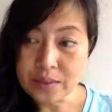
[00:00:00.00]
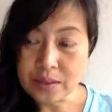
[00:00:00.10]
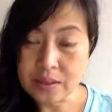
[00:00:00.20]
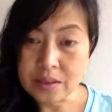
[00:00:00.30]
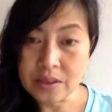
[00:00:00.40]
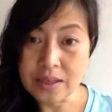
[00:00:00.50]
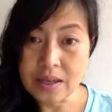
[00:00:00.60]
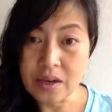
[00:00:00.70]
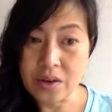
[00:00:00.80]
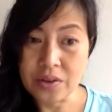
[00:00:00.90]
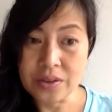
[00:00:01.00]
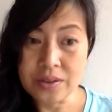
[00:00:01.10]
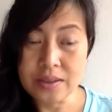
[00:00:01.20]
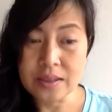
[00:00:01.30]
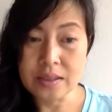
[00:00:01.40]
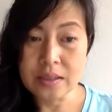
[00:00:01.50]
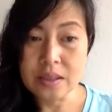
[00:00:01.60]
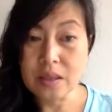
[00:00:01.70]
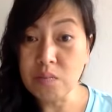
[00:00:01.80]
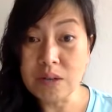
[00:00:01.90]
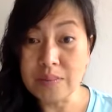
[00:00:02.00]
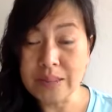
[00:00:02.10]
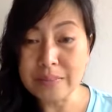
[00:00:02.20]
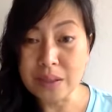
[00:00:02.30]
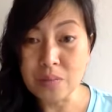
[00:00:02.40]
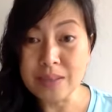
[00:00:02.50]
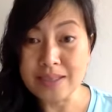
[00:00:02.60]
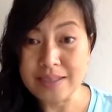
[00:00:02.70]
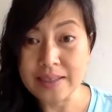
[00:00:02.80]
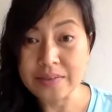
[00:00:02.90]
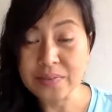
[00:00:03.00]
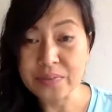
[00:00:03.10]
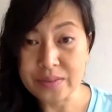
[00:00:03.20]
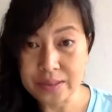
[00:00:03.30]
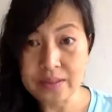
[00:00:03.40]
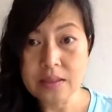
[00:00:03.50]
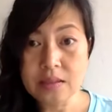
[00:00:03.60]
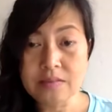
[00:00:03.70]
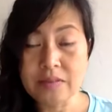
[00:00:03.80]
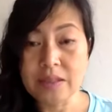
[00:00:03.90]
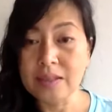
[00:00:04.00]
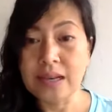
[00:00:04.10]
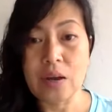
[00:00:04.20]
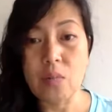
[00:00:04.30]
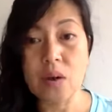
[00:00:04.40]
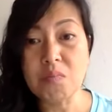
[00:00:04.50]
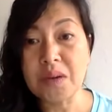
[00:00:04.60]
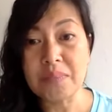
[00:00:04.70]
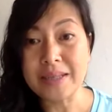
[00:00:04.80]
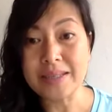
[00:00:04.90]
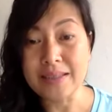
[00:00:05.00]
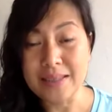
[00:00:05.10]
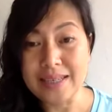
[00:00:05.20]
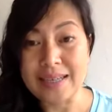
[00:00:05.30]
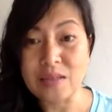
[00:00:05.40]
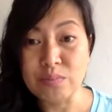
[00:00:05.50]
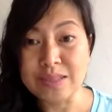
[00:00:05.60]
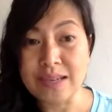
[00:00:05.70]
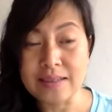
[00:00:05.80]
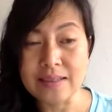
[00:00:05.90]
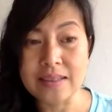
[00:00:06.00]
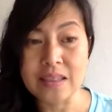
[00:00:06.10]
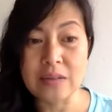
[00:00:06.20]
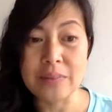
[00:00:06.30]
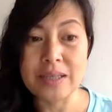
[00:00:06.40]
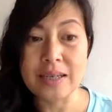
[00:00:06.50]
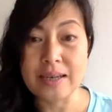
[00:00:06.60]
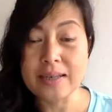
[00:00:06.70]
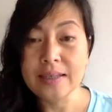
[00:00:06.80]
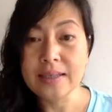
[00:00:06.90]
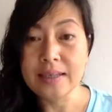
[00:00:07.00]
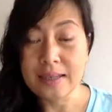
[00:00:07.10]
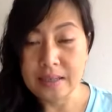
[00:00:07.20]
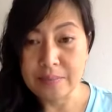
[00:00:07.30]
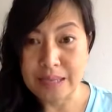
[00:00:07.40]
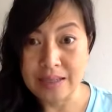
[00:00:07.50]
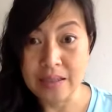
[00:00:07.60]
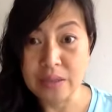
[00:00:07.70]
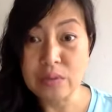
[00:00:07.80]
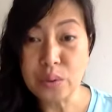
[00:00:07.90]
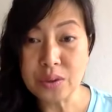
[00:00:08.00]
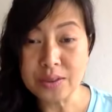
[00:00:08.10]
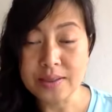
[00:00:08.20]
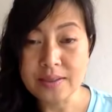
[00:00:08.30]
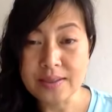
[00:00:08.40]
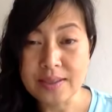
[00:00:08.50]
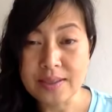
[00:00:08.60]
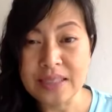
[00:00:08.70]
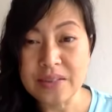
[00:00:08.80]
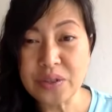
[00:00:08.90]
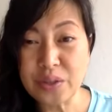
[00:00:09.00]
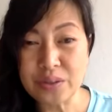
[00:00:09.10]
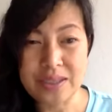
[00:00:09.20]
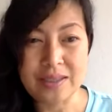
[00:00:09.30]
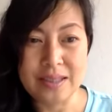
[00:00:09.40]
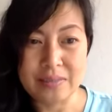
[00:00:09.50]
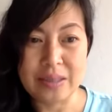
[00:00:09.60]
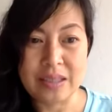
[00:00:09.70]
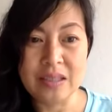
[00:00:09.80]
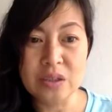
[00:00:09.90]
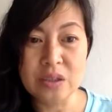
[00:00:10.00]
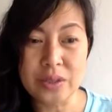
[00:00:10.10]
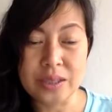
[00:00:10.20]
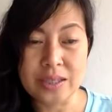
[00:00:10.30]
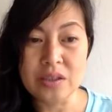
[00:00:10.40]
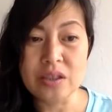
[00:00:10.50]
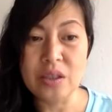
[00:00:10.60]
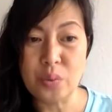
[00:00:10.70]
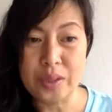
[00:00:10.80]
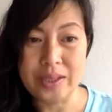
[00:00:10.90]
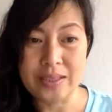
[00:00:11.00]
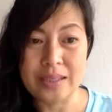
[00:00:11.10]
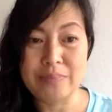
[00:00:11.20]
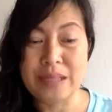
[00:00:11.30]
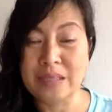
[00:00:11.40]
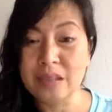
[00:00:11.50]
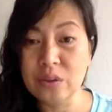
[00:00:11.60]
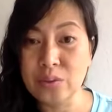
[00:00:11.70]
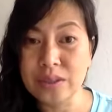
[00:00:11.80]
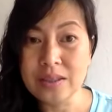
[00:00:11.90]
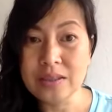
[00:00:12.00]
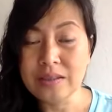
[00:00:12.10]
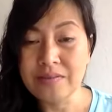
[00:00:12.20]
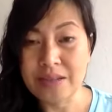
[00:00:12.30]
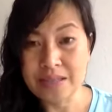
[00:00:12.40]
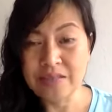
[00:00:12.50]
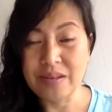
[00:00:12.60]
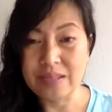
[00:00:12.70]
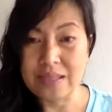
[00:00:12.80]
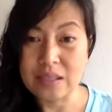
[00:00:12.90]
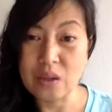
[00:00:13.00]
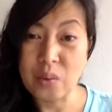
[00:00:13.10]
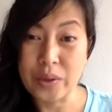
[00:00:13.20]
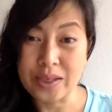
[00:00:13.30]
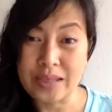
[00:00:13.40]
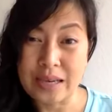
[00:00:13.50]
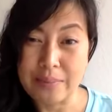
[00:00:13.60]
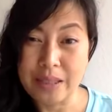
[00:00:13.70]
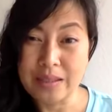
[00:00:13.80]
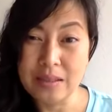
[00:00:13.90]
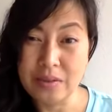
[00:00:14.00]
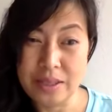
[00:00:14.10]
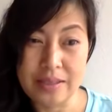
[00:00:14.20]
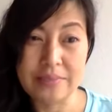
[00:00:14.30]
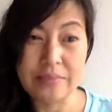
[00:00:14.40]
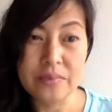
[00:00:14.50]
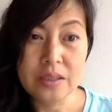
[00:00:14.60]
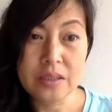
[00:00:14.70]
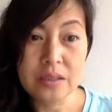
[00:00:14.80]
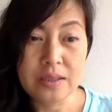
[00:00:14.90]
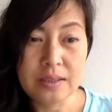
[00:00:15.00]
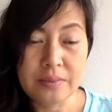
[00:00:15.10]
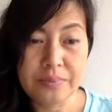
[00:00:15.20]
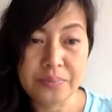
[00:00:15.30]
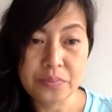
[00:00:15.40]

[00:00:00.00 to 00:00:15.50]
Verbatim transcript: à, cho nên họ cứ à, không cần biết mình đúng hay sai đó. và người ta cũng không cần biết lý lẽ đúng sai người ta chỉ cần biết là à, mạnh được yếu thua thôi thì anh có nhiều tiền thì anh mạnh hơn tôi thì anh có nhiều quyền thì anh mạnh hơn tôi và như vậy thì anh có quyền làm bất cứ điều gì à,